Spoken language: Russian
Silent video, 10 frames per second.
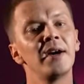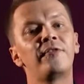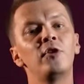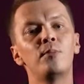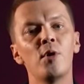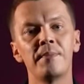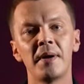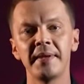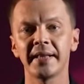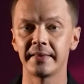в любой
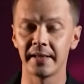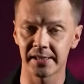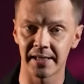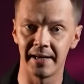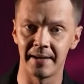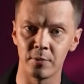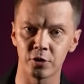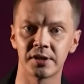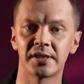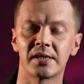момент на столе
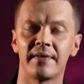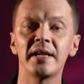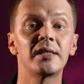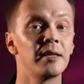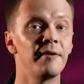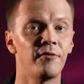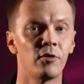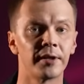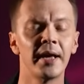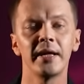может зазвонить
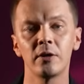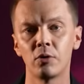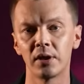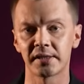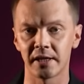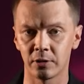телефон, и голос